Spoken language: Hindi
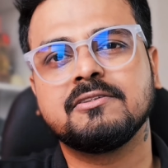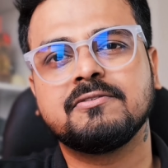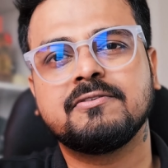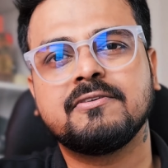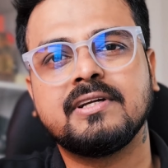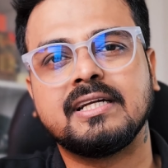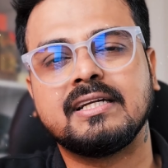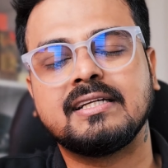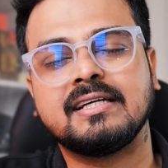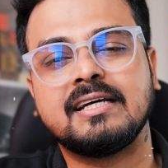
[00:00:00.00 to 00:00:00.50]

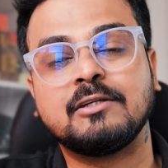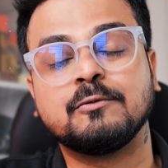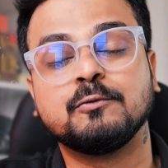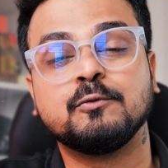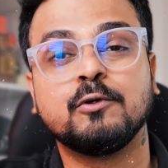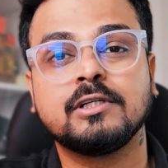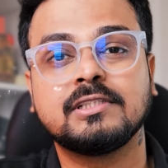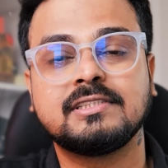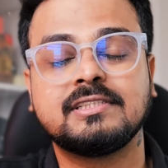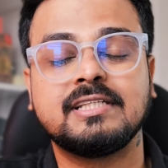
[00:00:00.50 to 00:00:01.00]
डिफरेंट
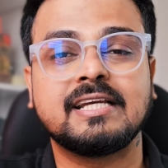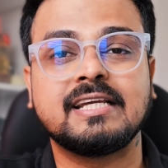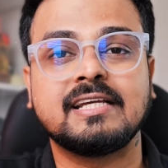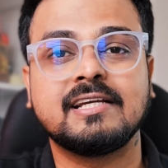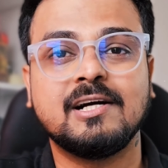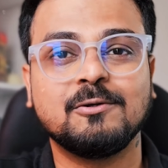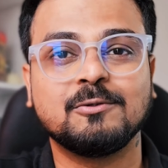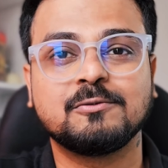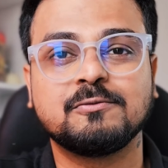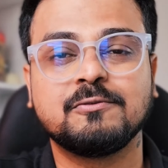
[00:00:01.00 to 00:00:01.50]
एंड वर्थ चेकिंग
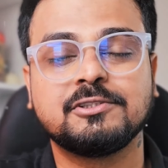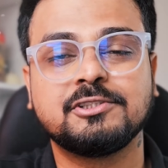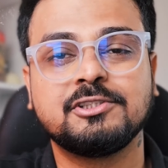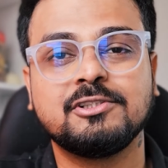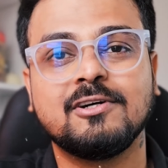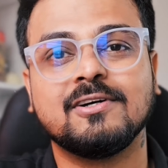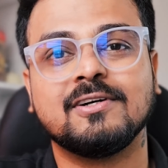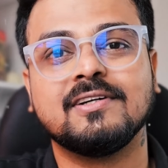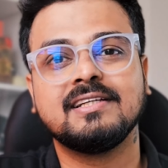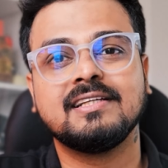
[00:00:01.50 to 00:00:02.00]
आउट फॉर
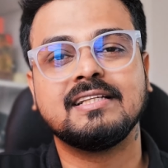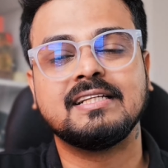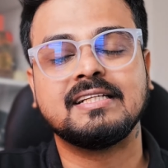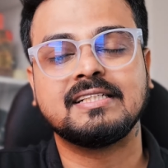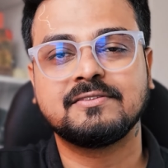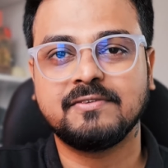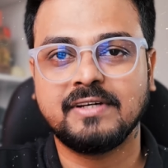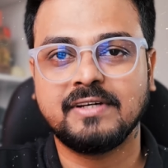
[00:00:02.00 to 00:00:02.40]
श्योर लेट्स